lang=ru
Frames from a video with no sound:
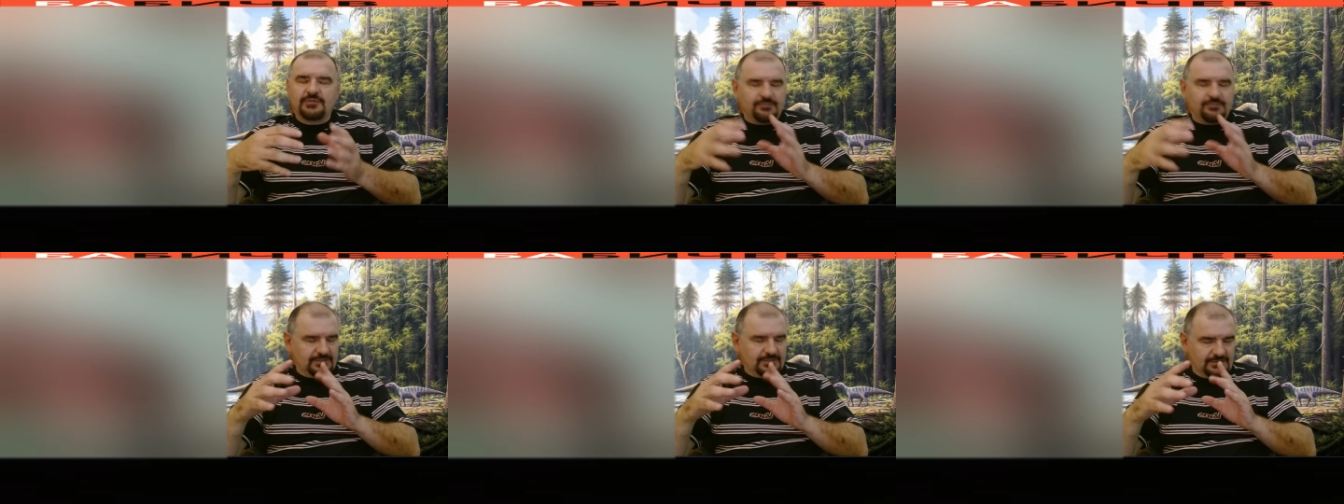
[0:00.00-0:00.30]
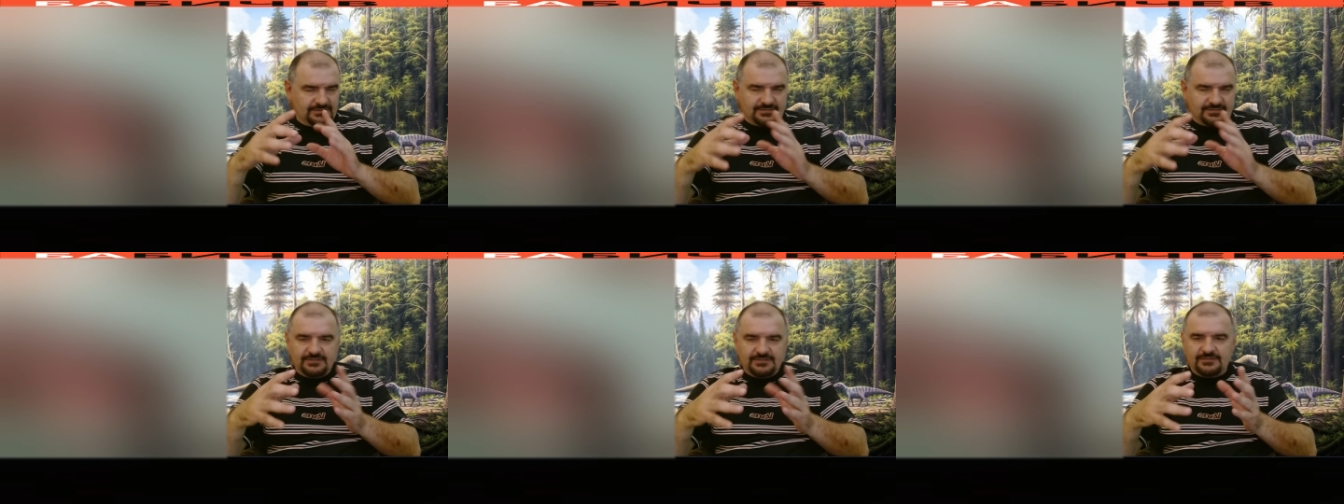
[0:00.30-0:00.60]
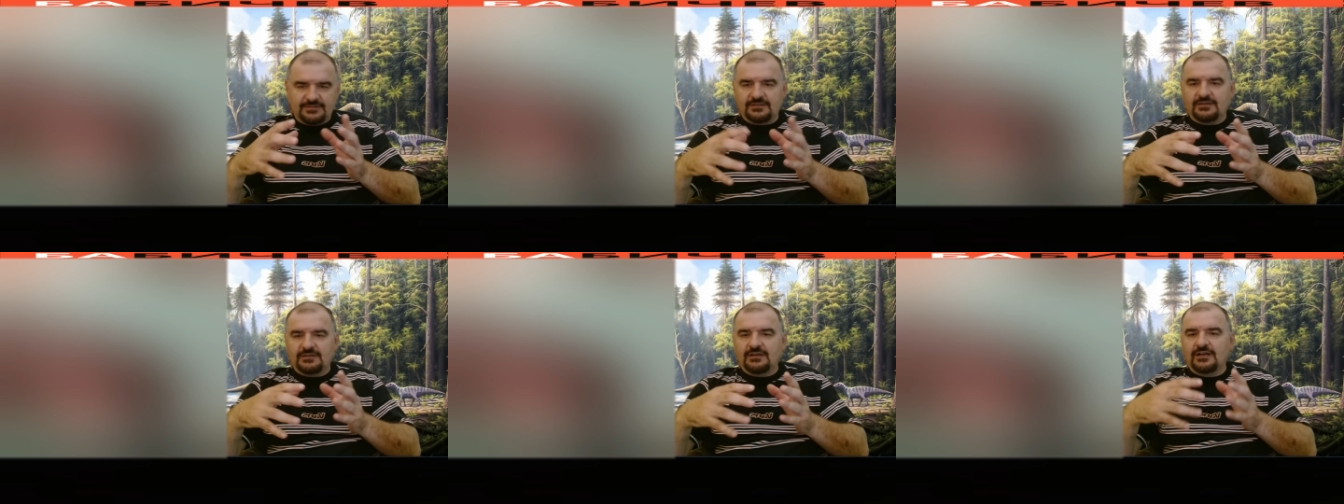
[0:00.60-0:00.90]

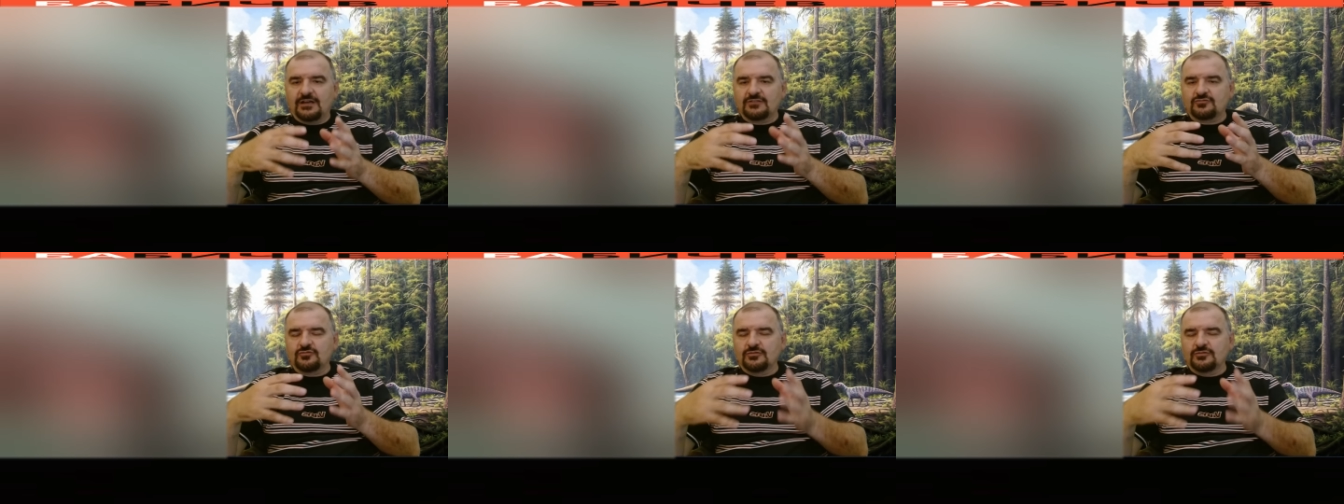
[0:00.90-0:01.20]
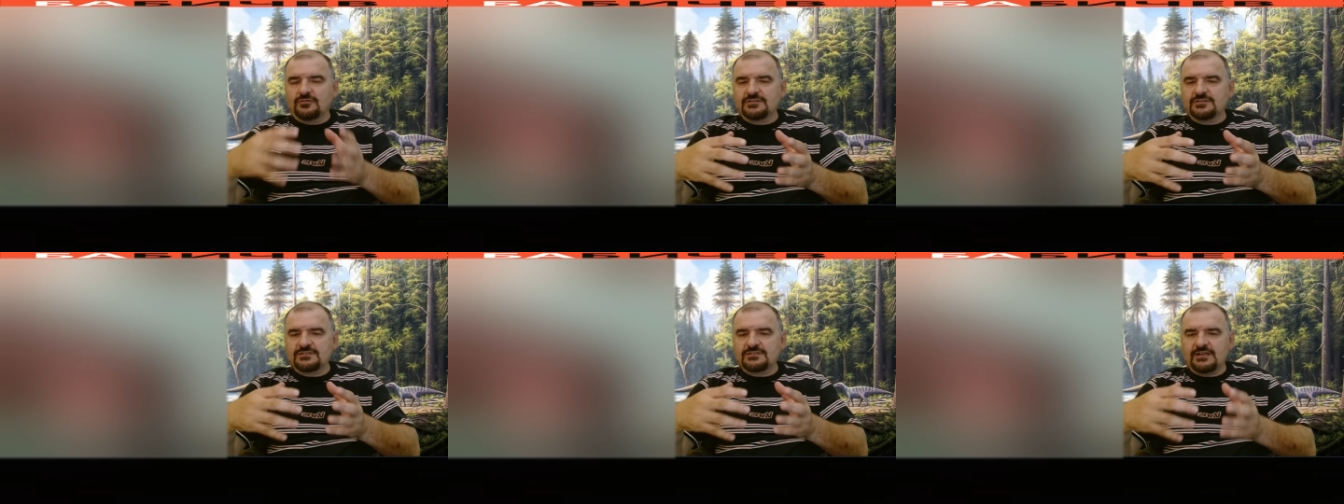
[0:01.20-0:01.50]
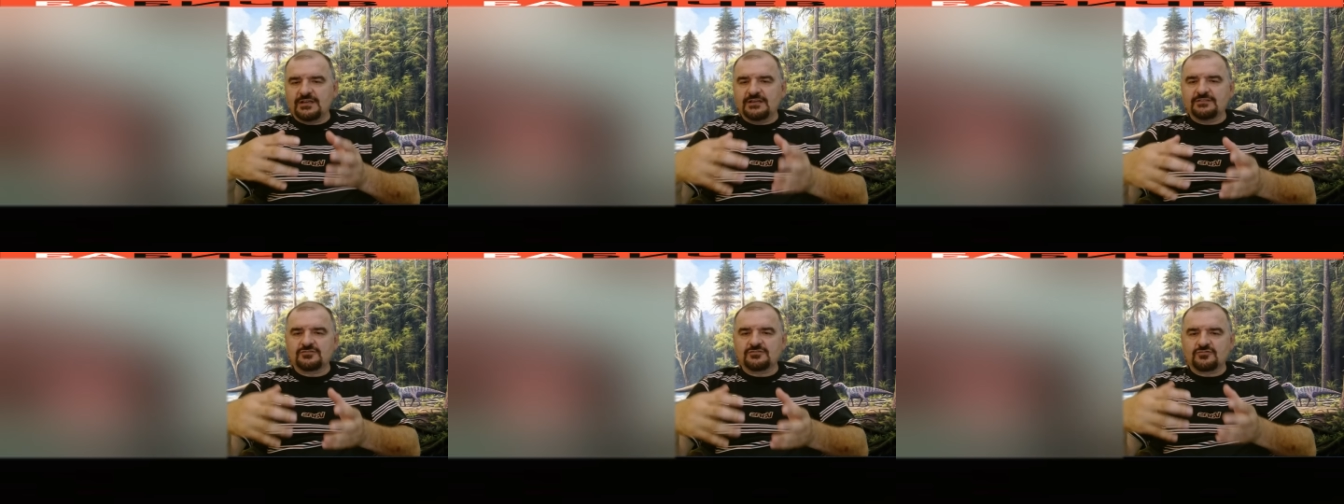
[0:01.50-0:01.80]
Подождите, откуда вы
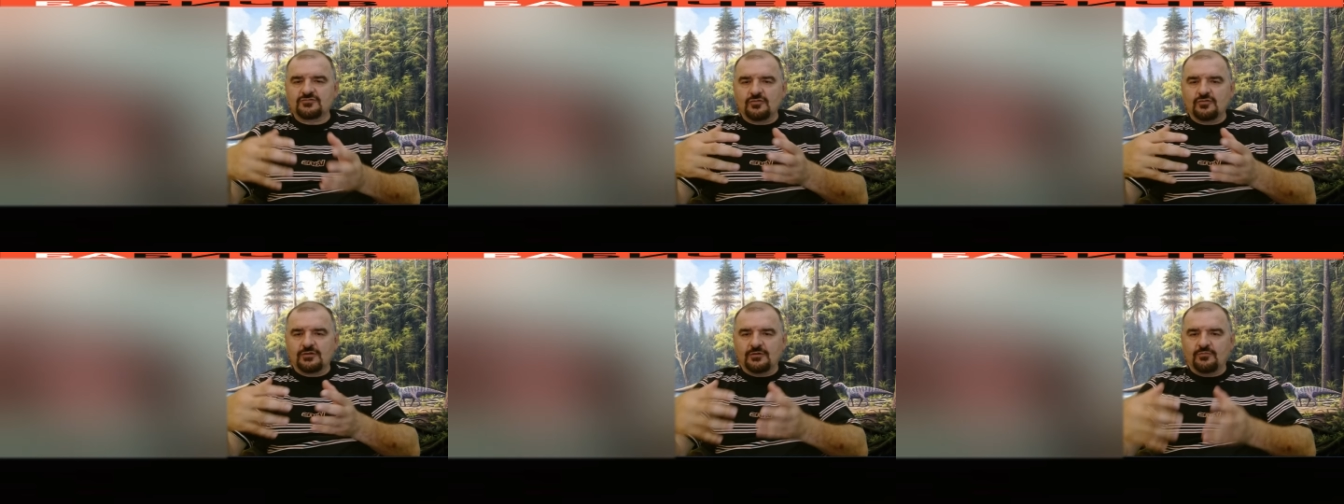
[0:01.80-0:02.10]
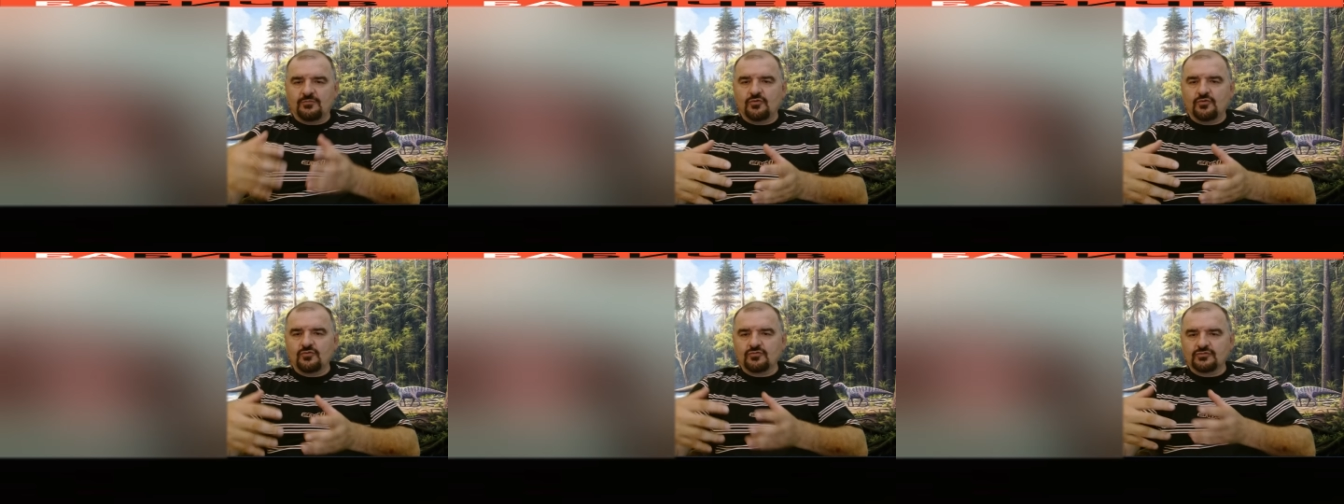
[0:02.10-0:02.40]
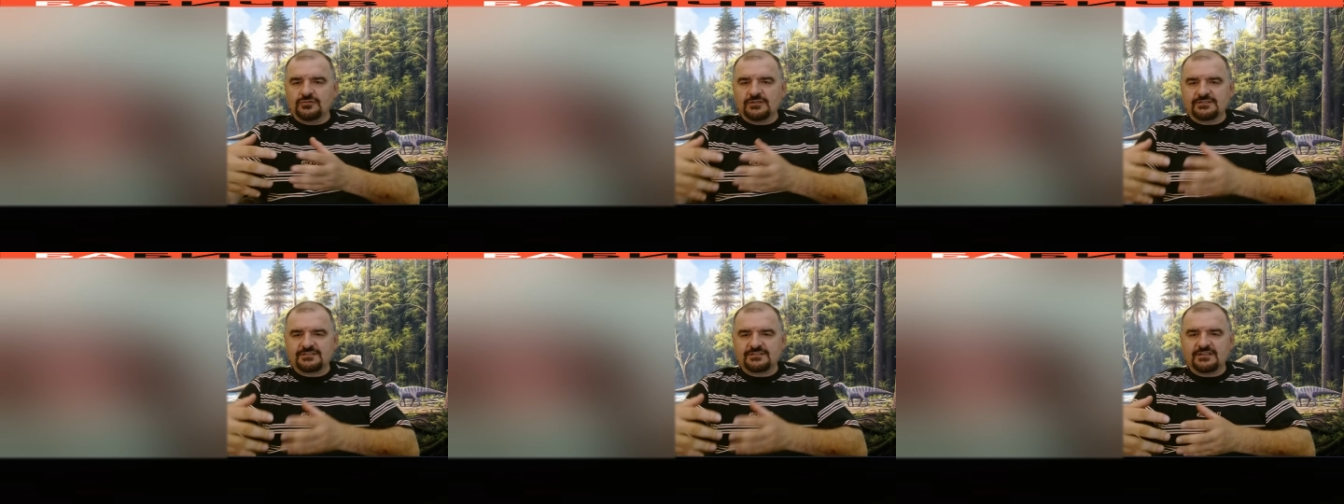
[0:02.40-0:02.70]
знаете, сколько Богу
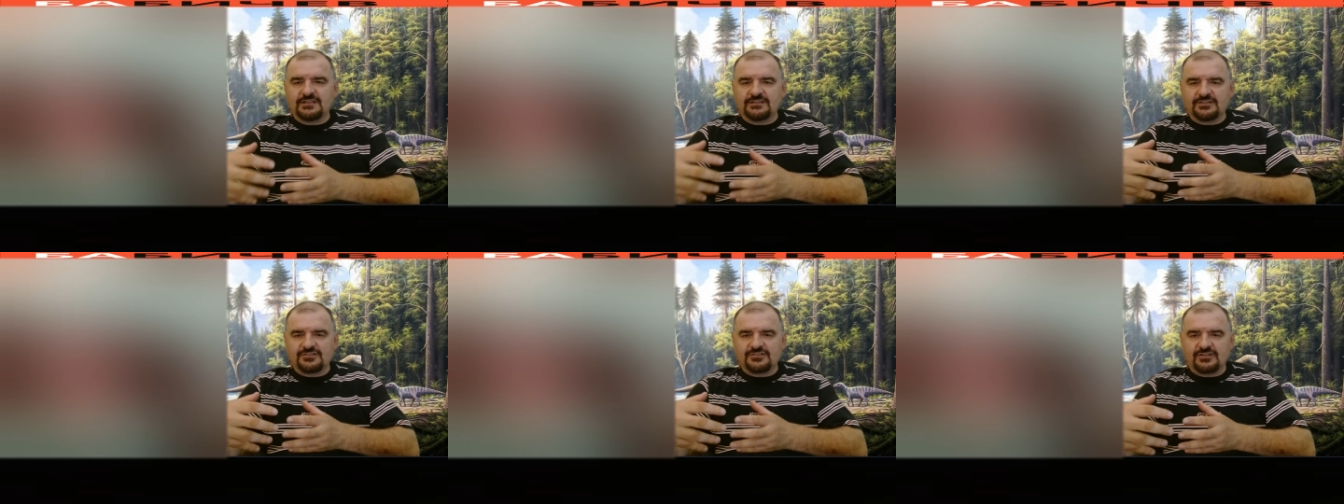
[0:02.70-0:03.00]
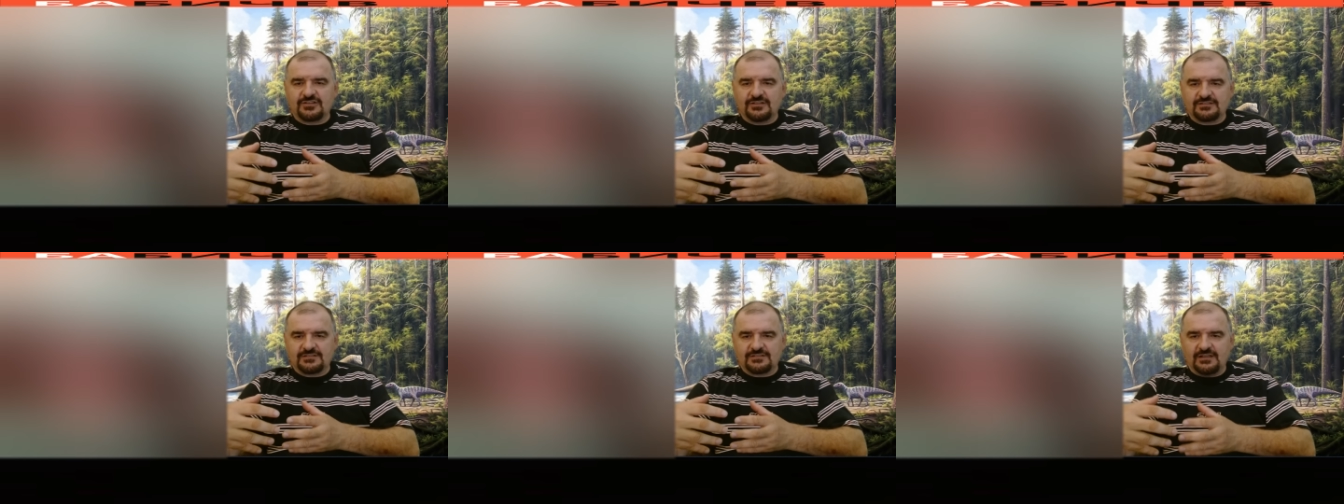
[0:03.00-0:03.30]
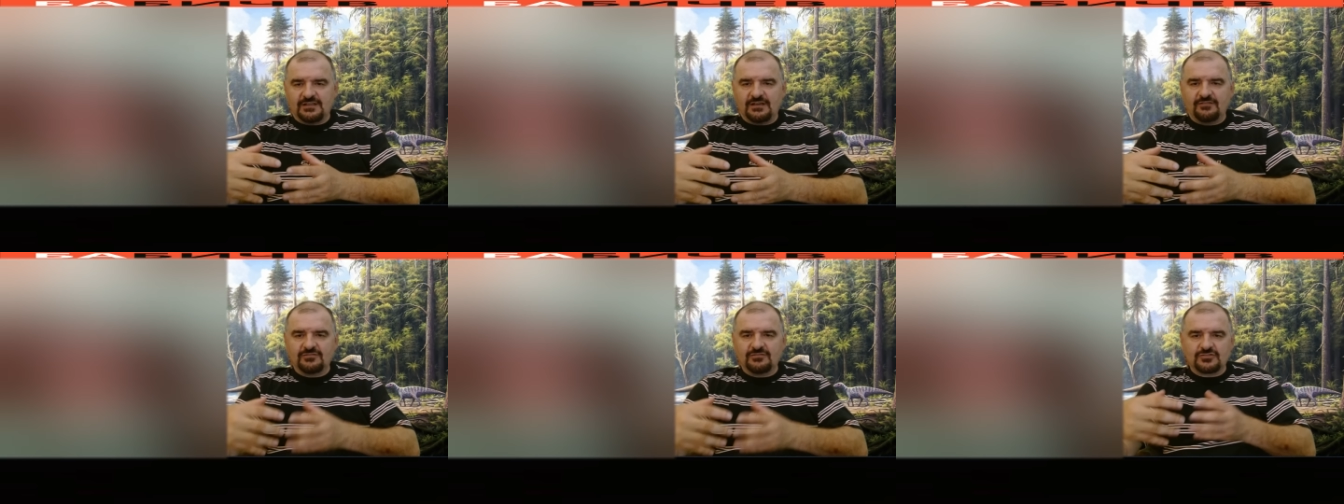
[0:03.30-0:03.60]
достаточно
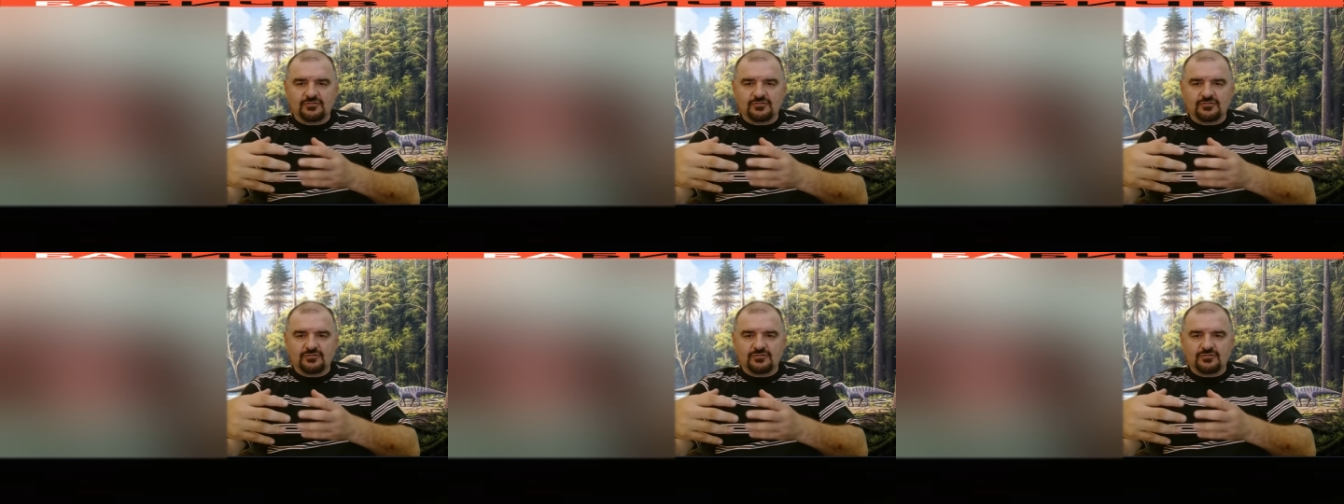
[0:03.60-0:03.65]
славы,